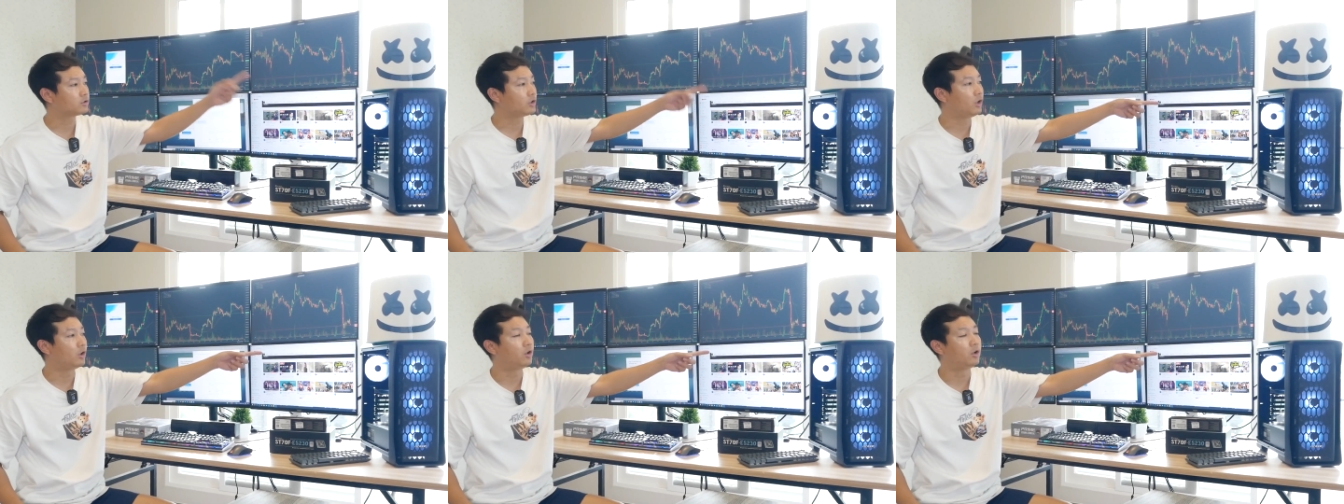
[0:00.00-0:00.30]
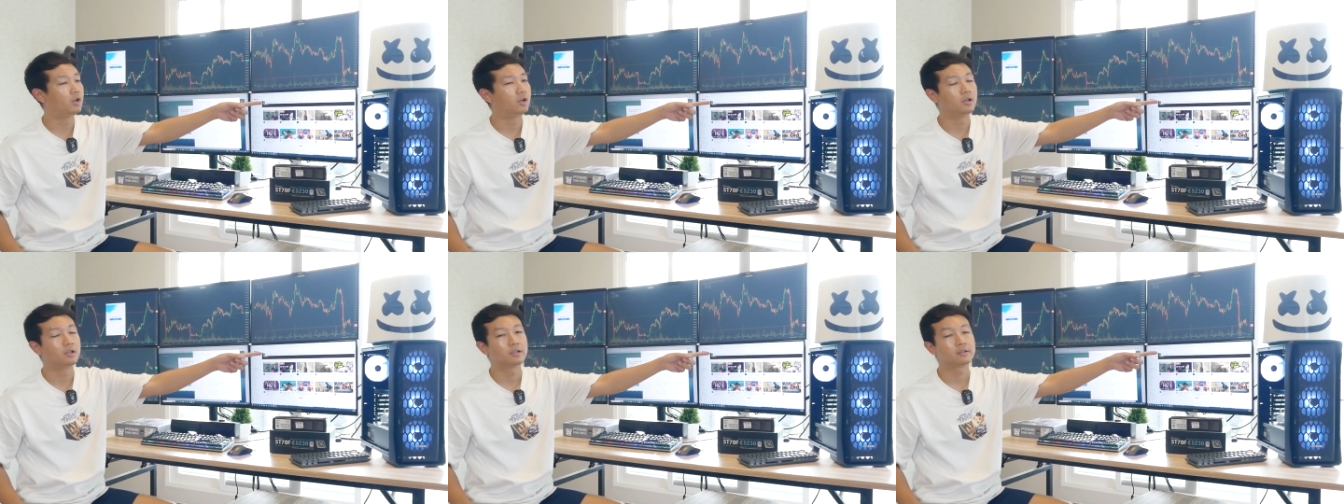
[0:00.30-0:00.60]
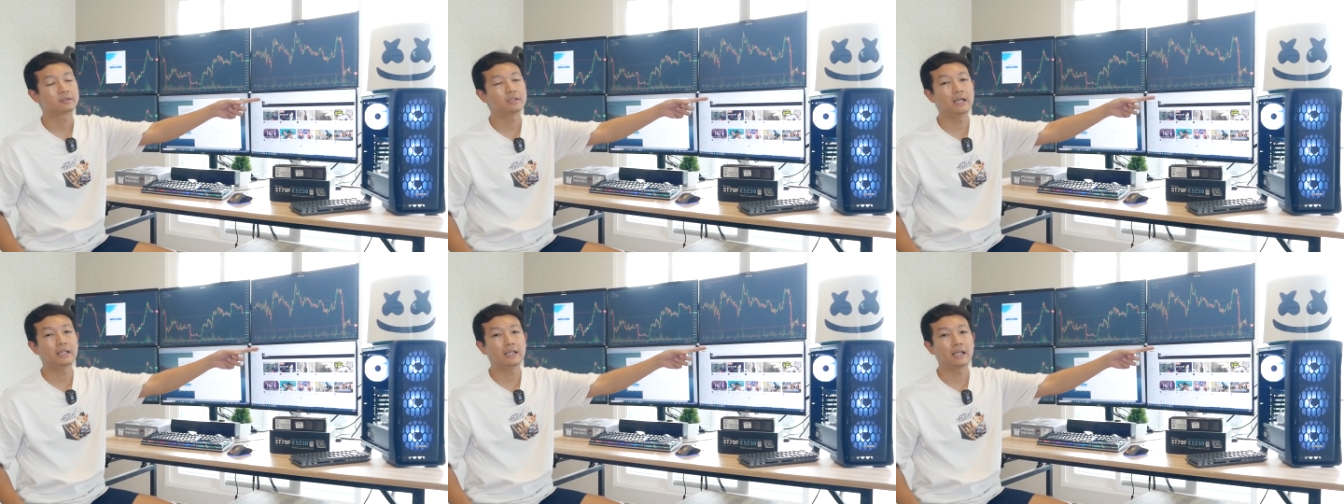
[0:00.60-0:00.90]
ต่อ
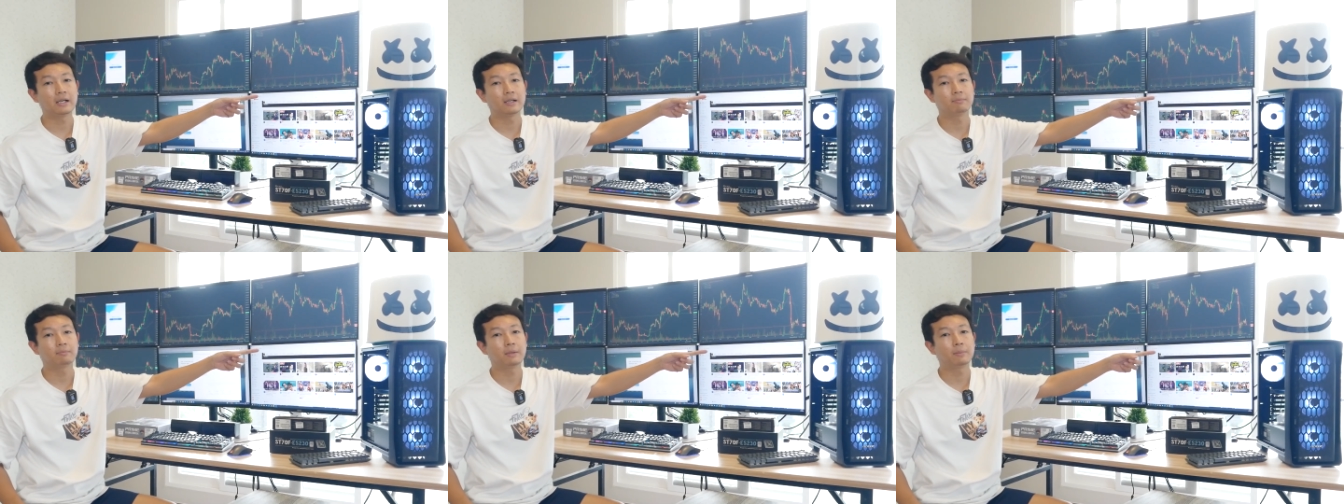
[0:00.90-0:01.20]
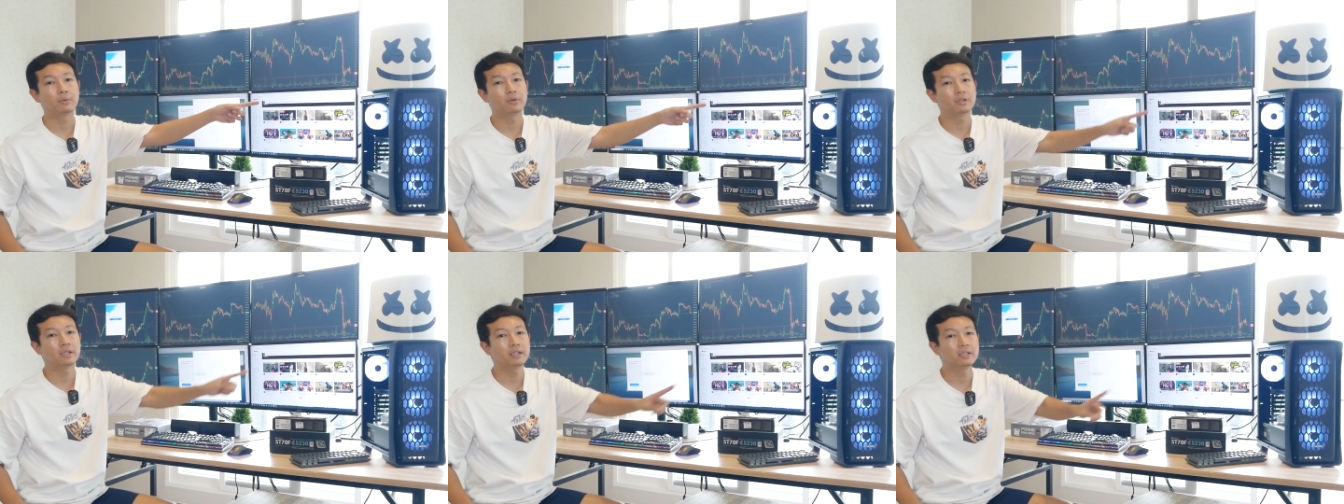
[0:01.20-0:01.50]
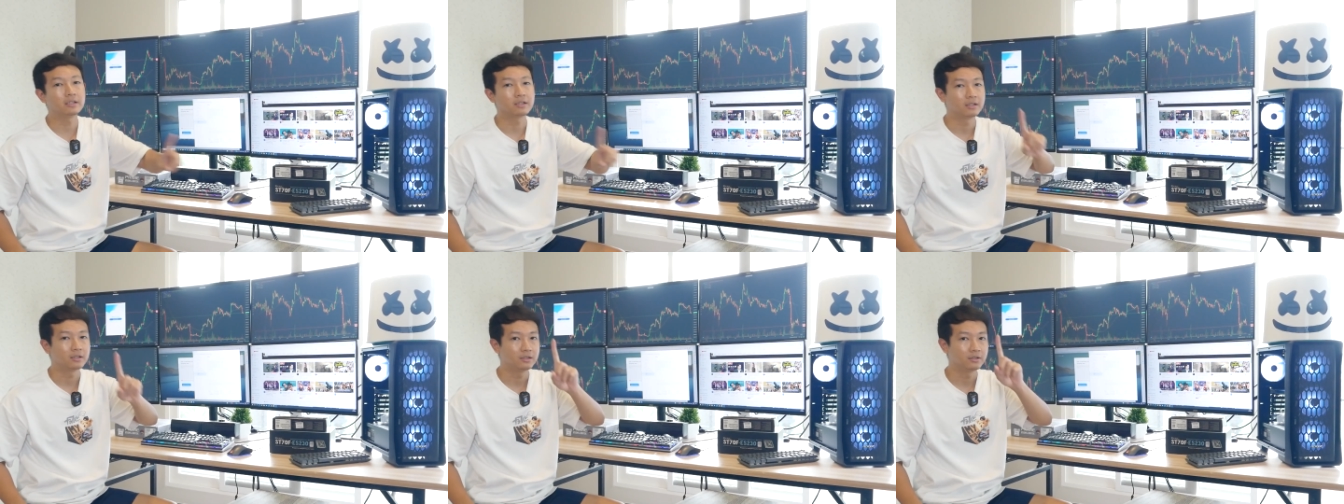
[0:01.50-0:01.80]
ด้านหลังเมนบอร์ดได้
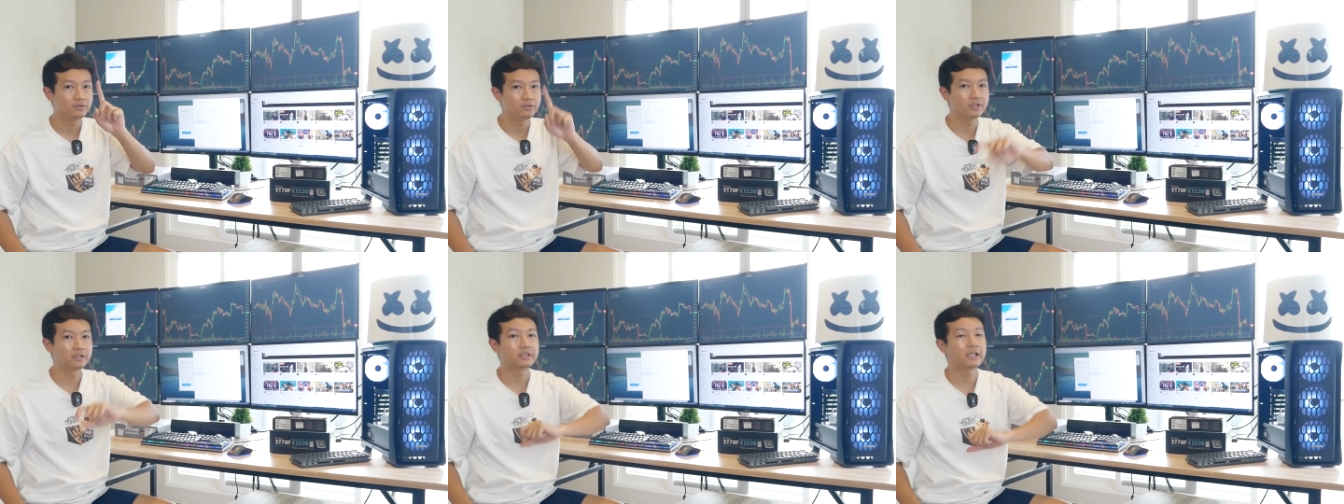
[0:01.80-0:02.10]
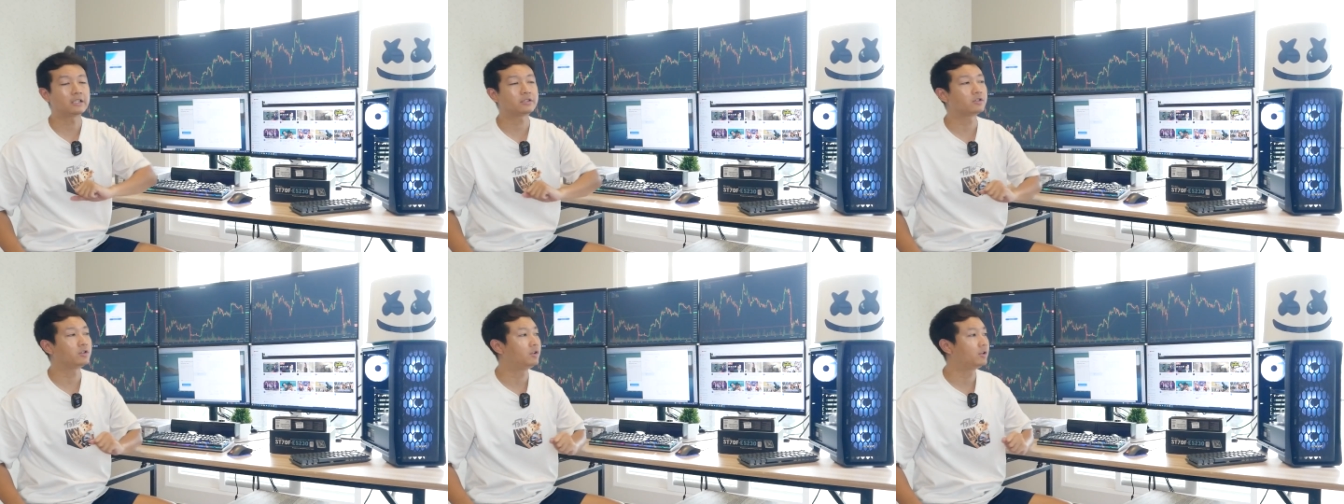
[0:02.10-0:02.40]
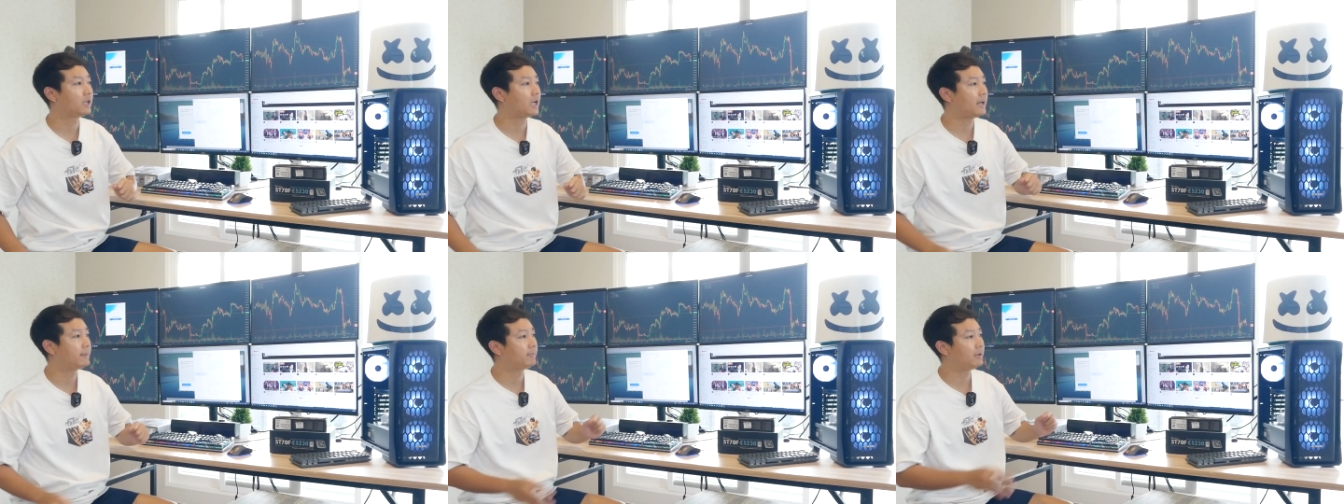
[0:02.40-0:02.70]
อีก1หน้าจอ
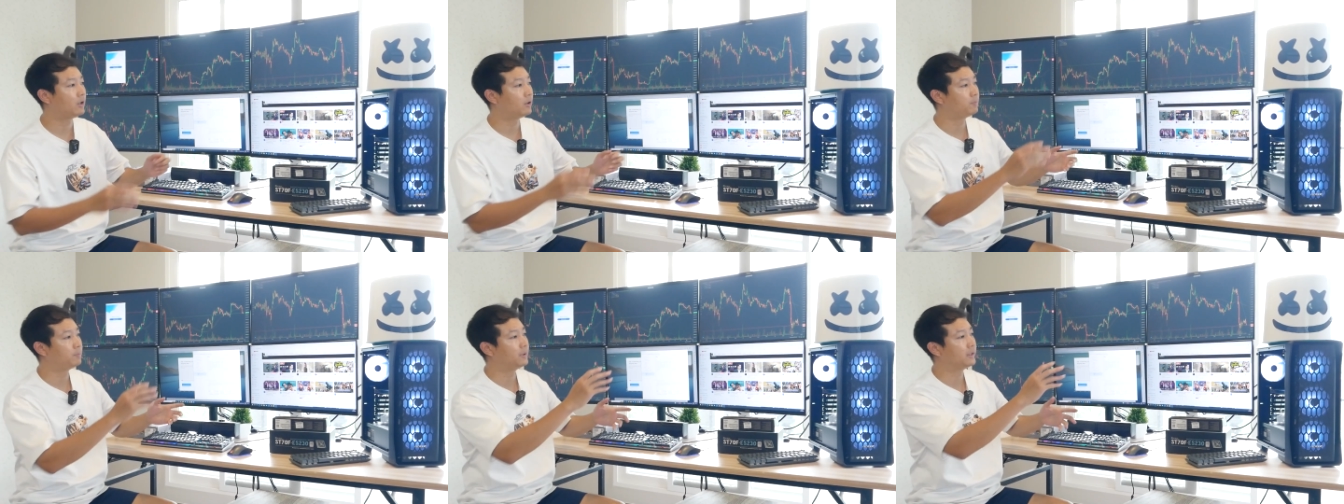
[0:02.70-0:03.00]
นะครับเรา